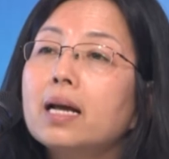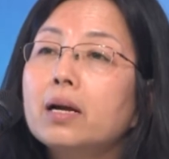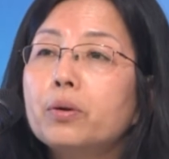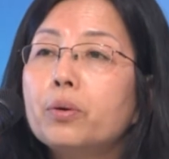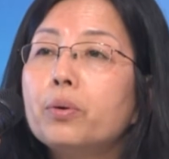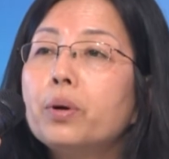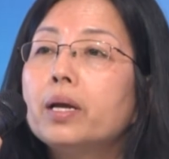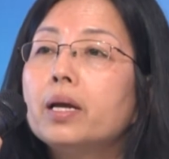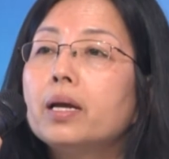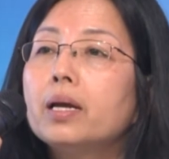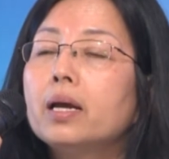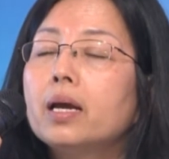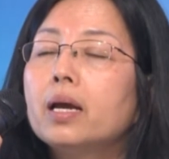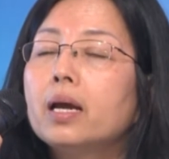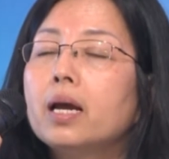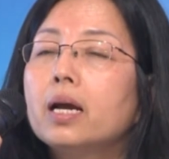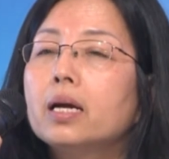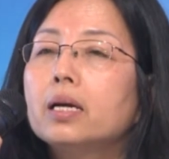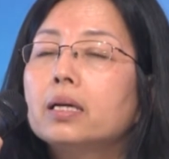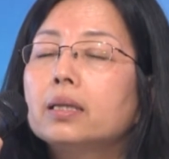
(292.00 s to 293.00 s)
chăn nuôi
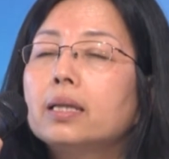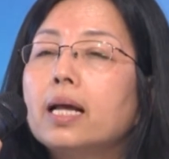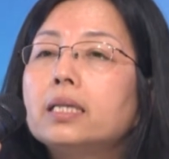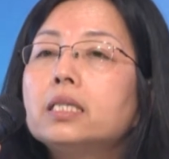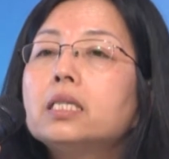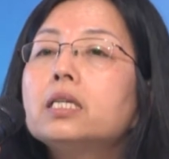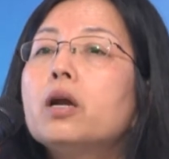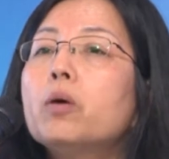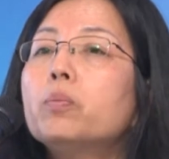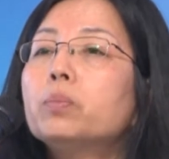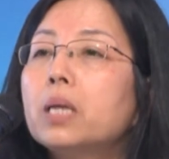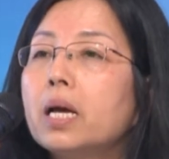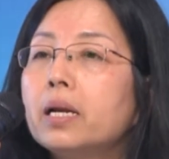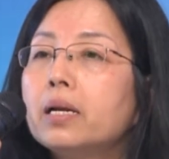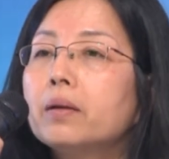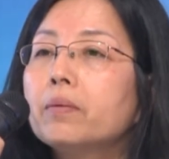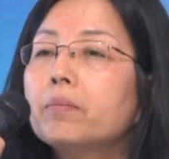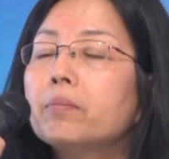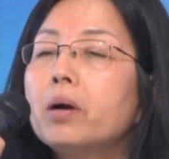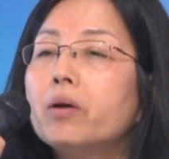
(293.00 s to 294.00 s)
người ta chưa đồng tình
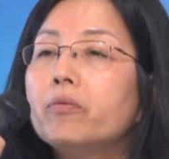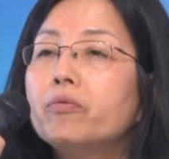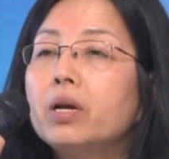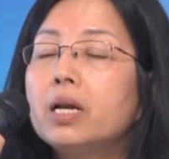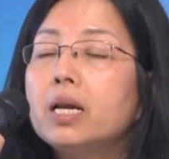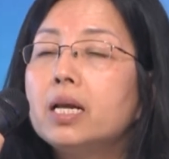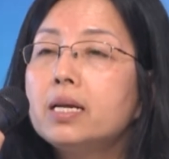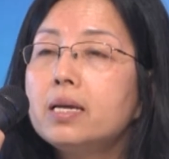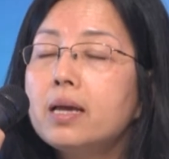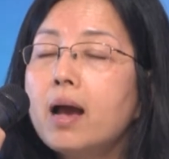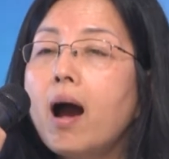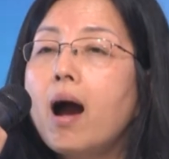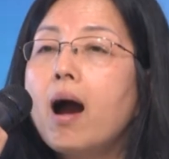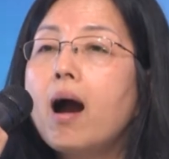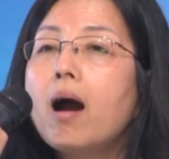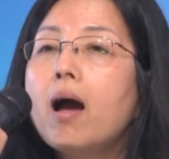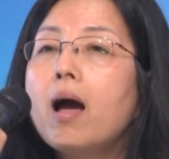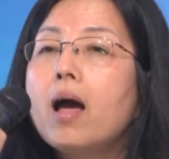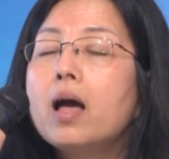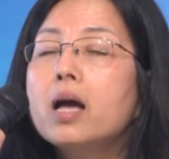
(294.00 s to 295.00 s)
bởi vì lý do
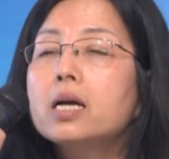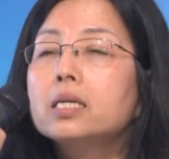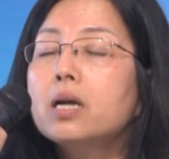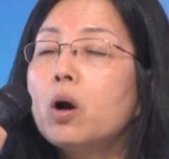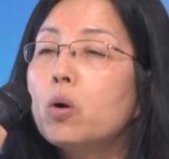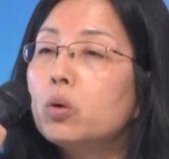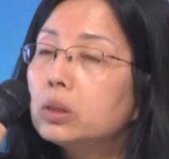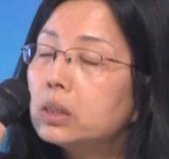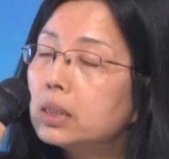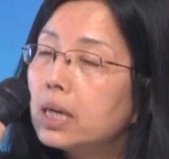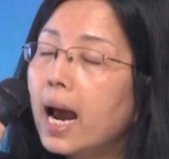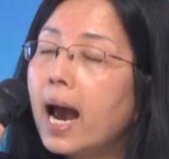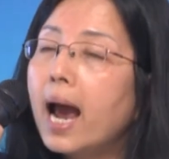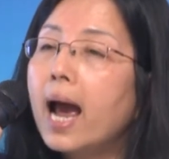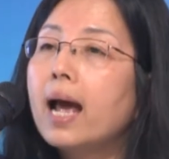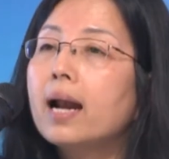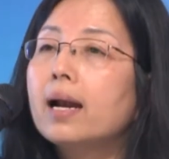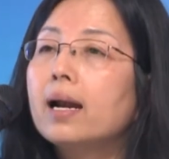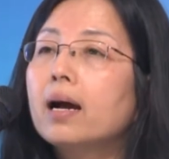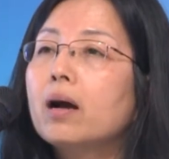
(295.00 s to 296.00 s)
đầu ra
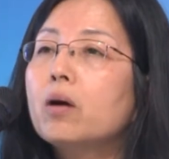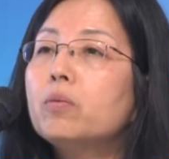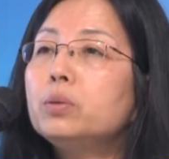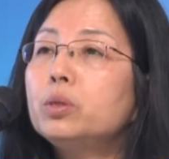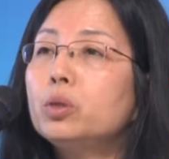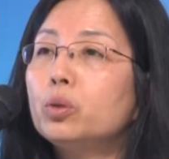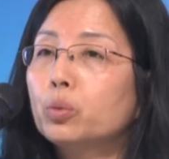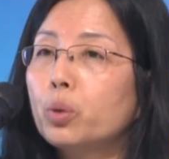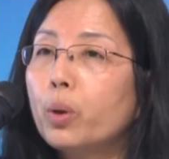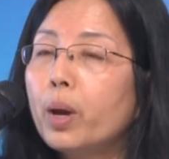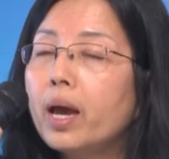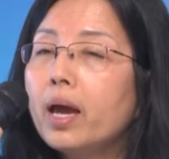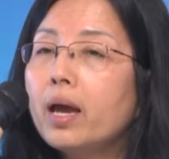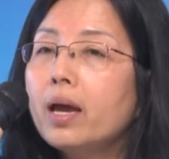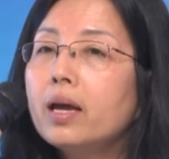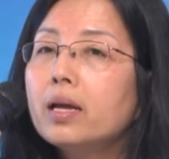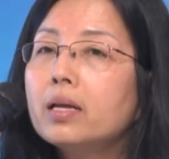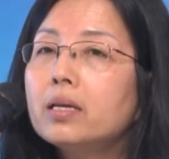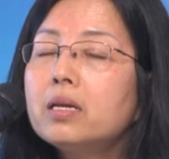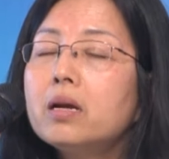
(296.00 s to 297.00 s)
là không chịu thuế
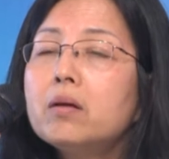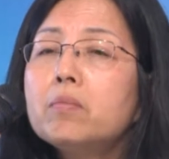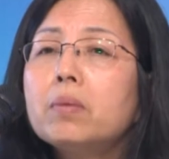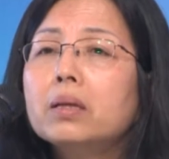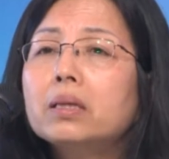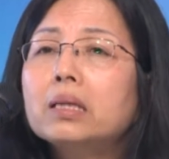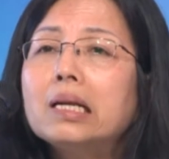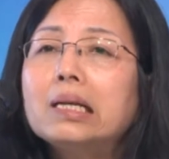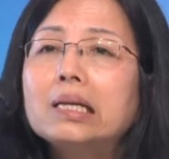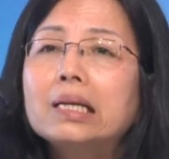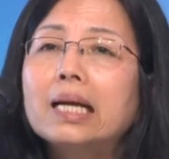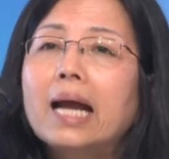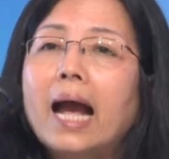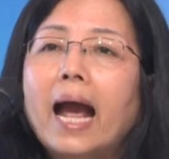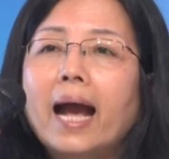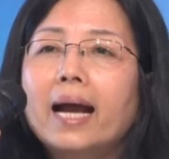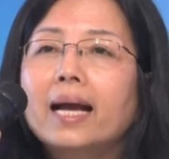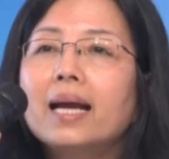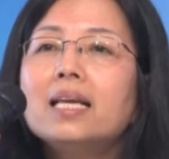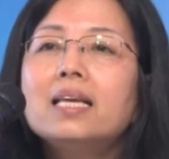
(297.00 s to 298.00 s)
nhưng mà tất
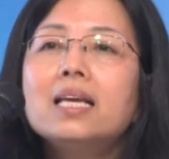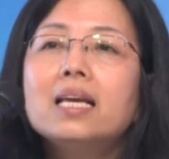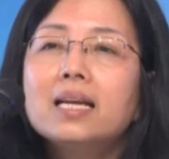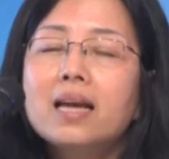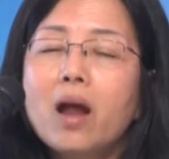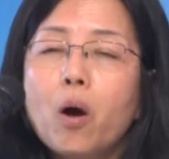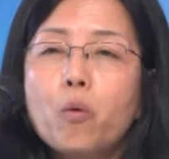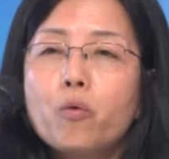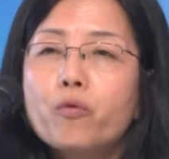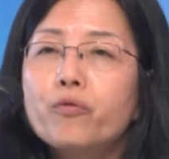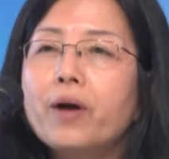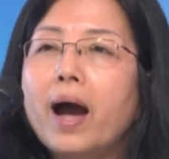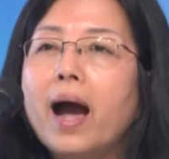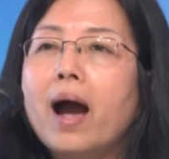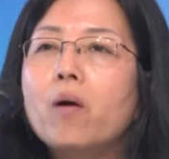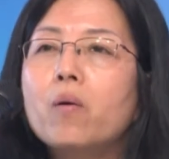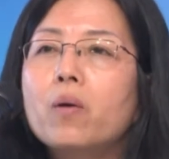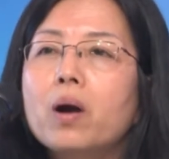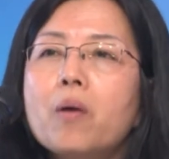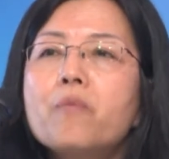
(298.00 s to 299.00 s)
cả cái gì đầu vào
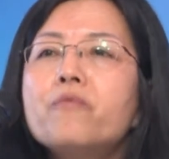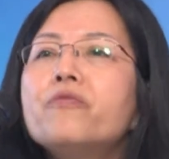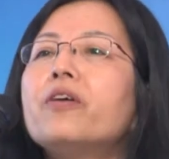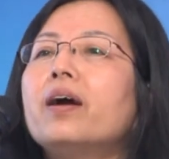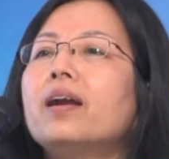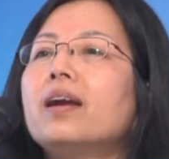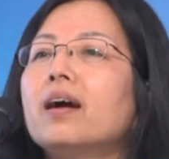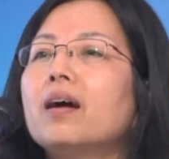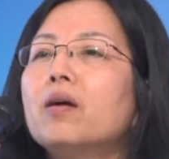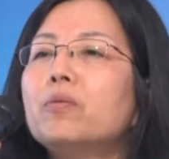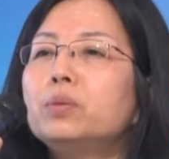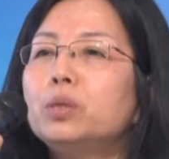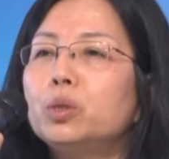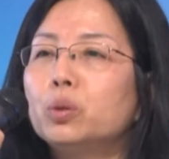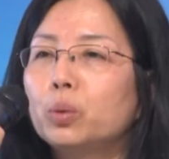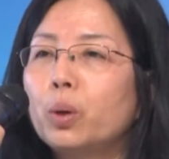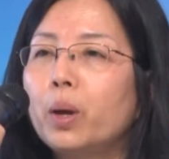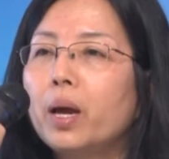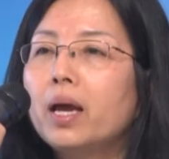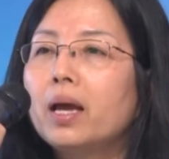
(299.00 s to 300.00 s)
không phải là không chịu
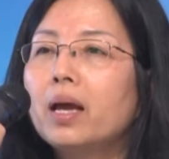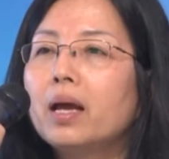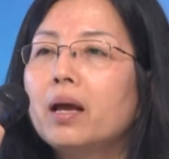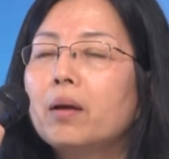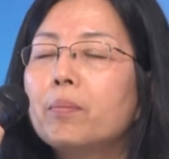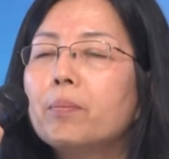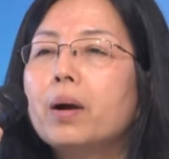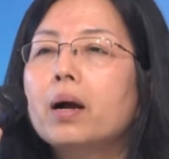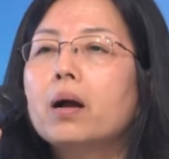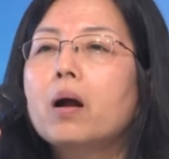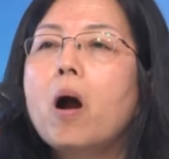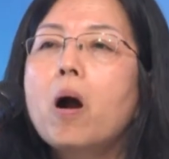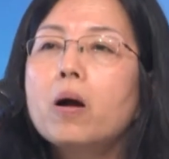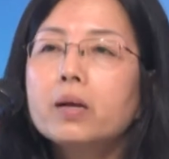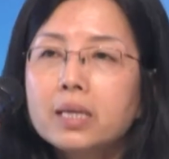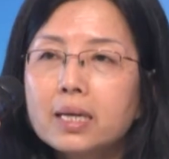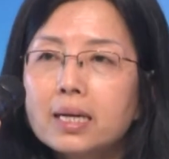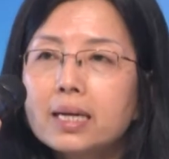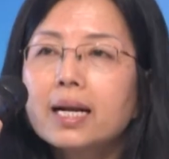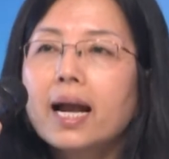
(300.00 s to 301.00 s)
thuế mà có
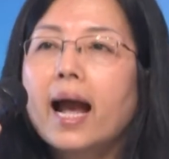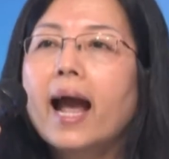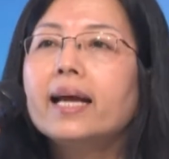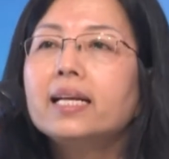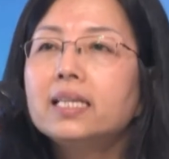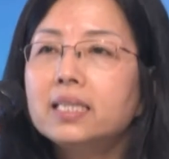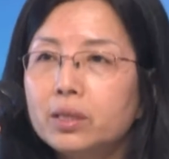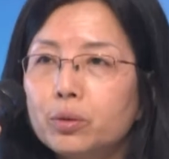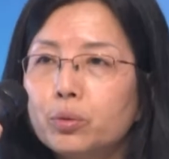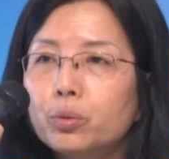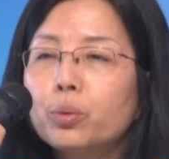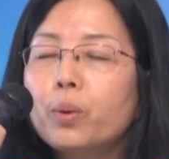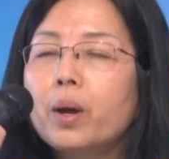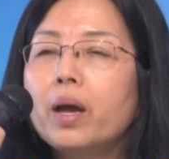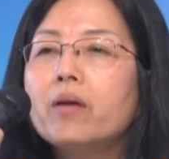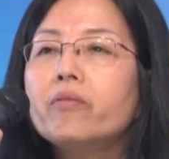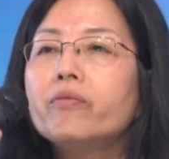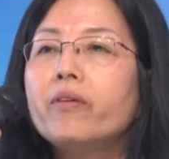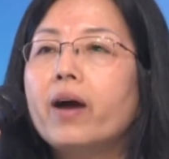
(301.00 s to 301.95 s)
những cái chịu thuế